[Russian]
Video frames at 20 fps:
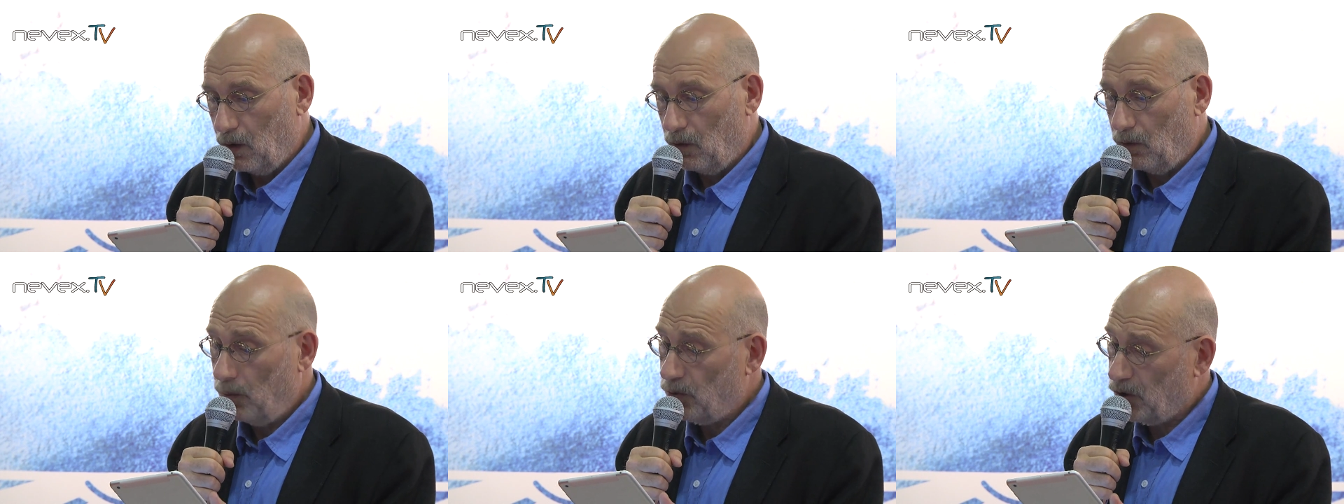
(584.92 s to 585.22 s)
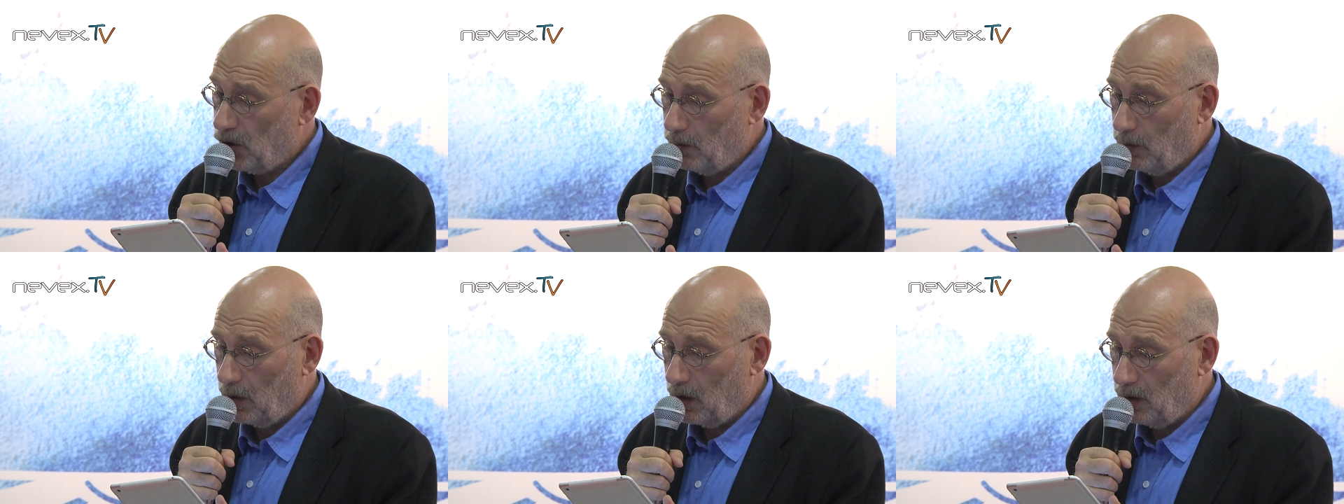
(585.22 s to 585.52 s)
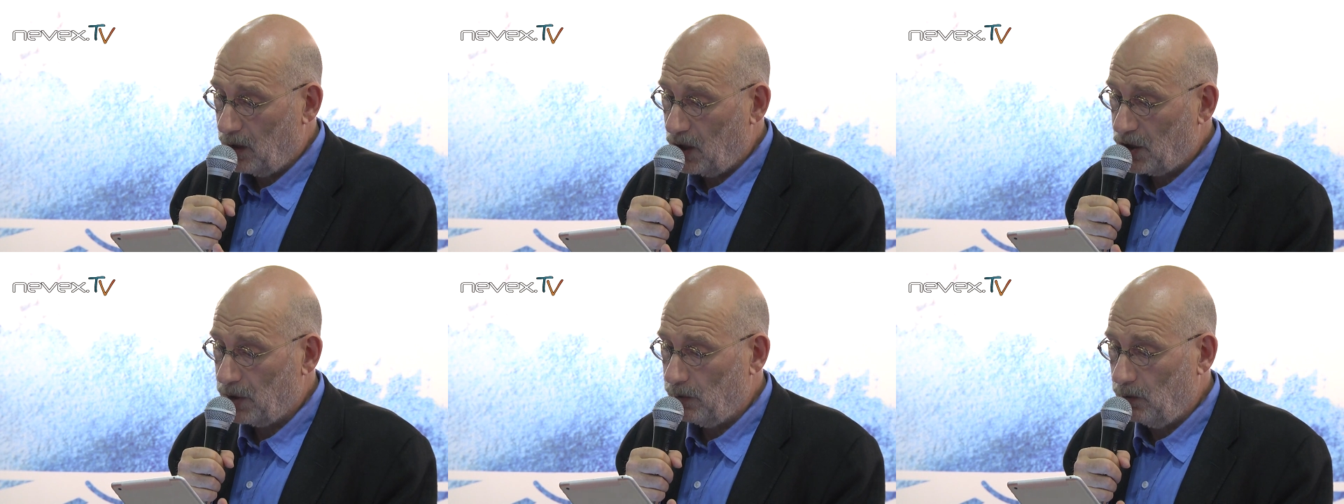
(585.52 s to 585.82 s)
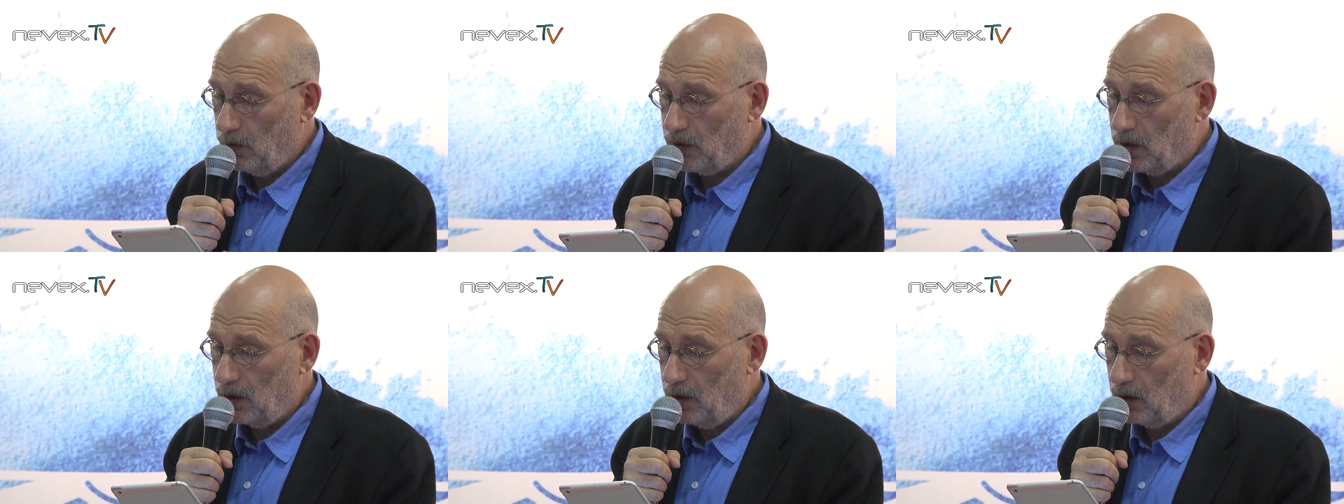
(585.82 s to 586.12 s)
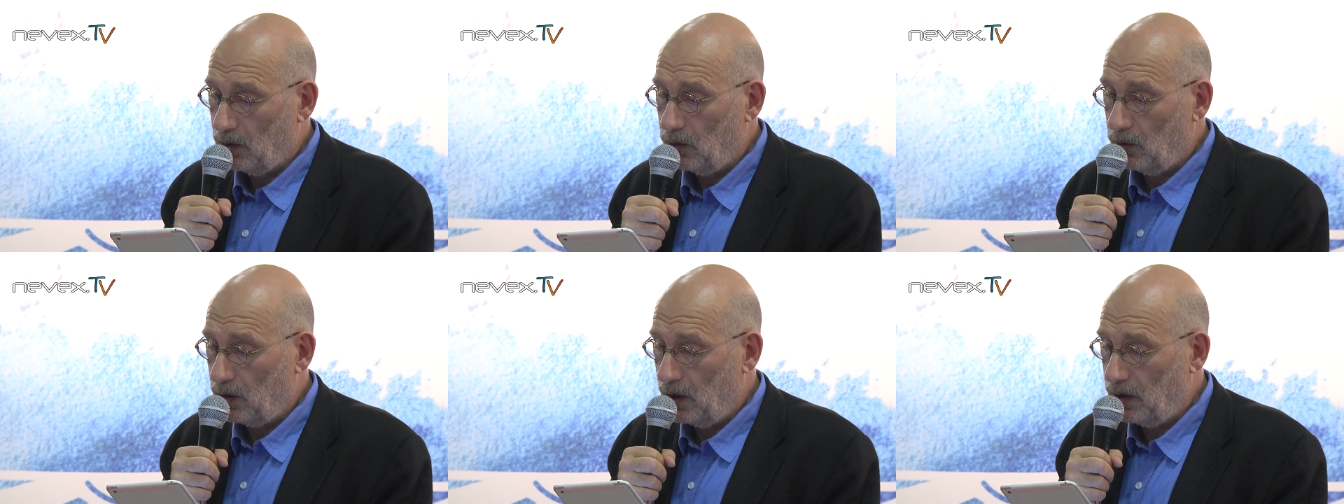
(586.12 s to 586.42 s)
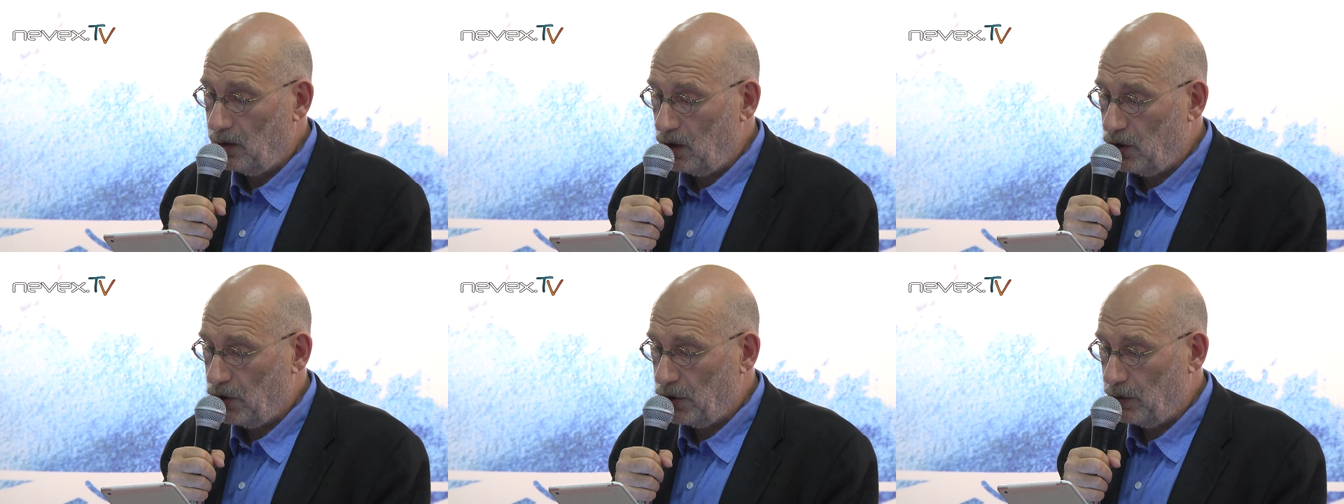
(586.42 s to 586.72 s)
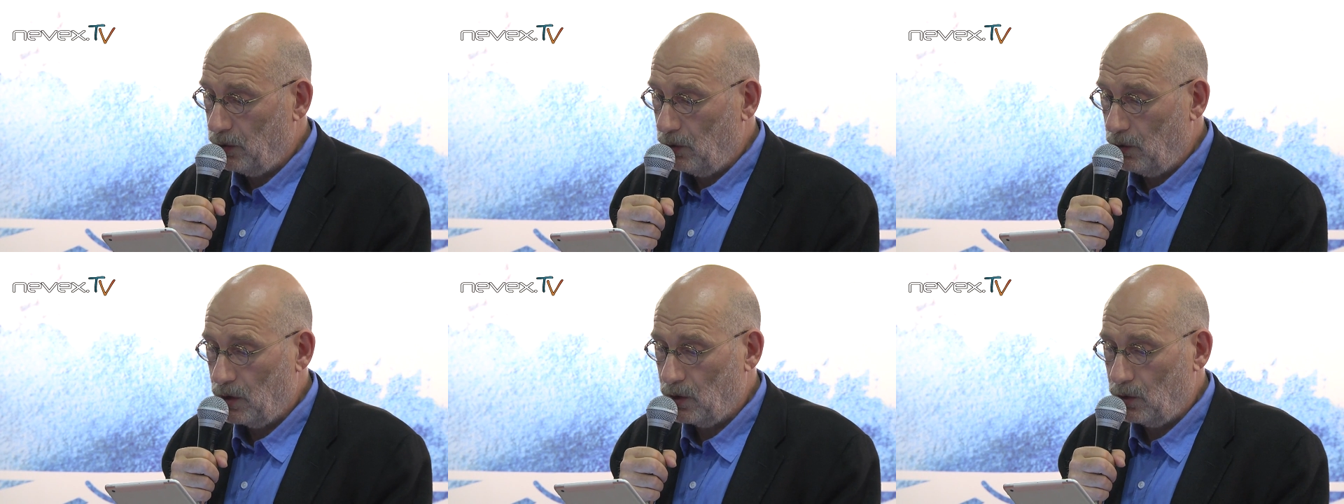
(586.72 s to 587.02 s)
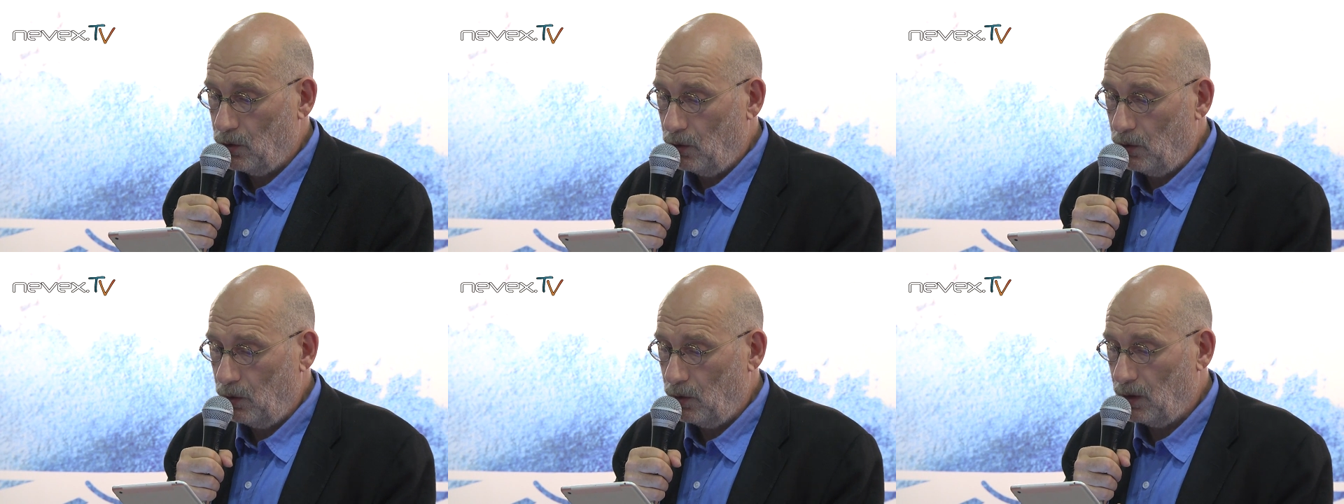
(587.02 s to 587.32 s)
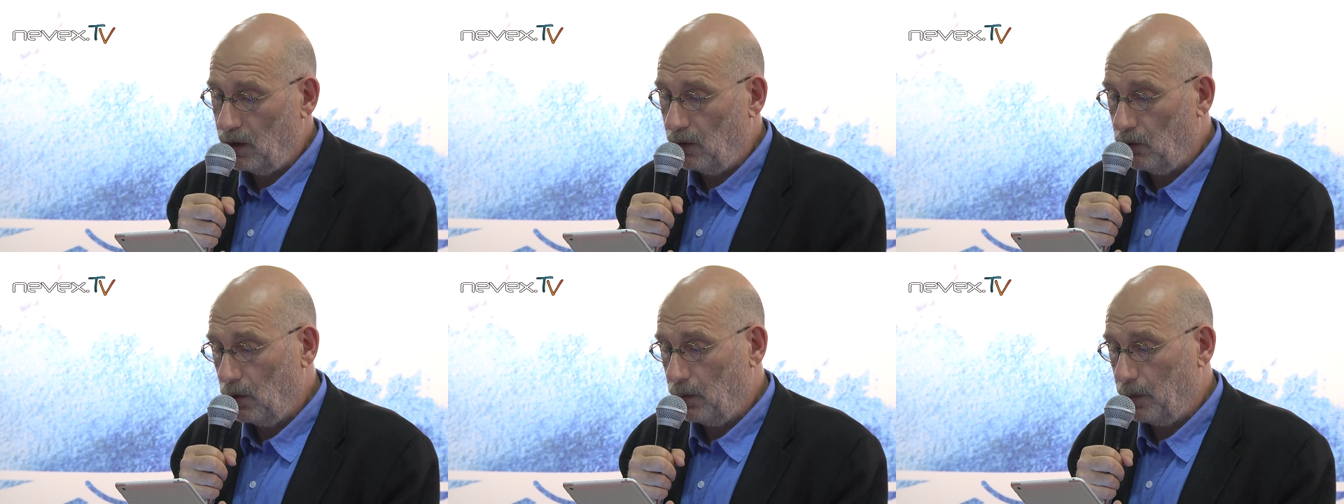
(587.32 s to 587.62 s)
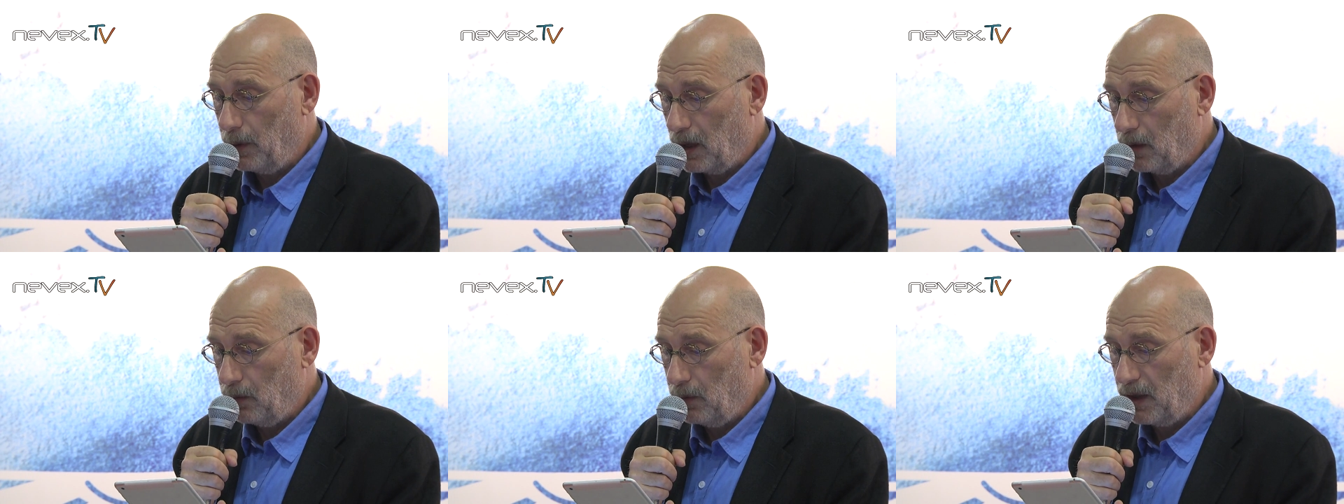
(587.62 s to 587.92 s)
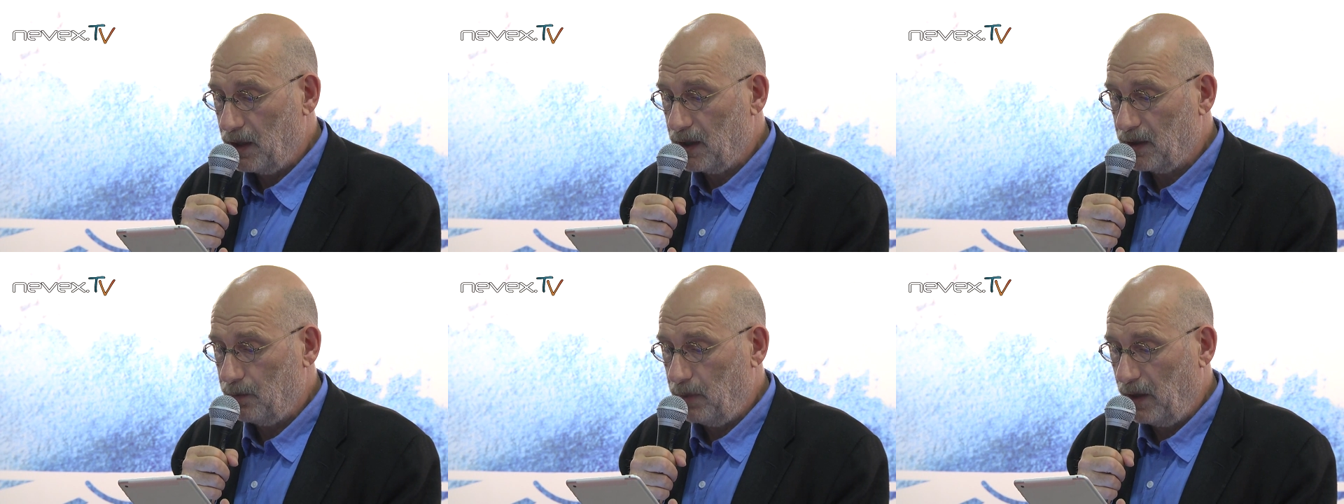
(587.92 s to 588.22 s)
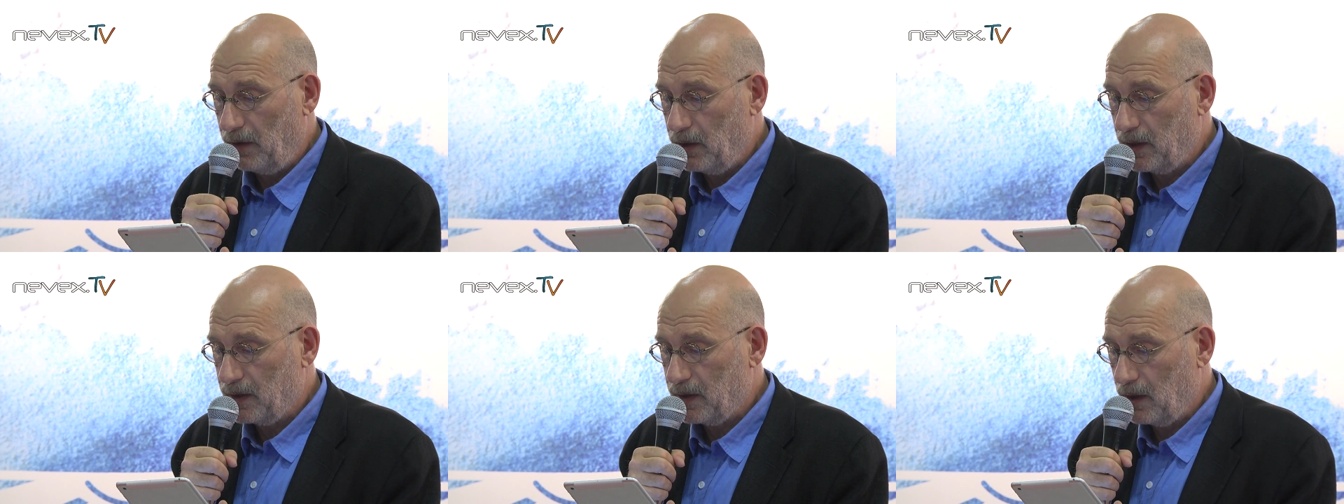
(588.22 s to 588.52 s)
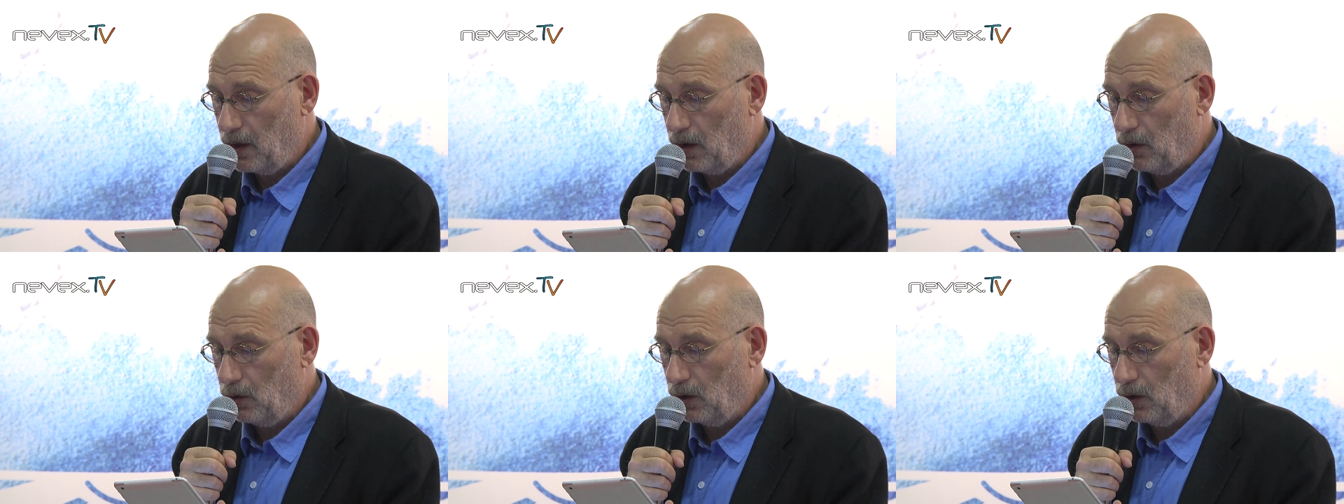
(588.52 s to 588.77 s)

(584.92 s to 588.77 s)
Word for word: В общем, нашему взгляду на отечественную историю давно пора бы избавиться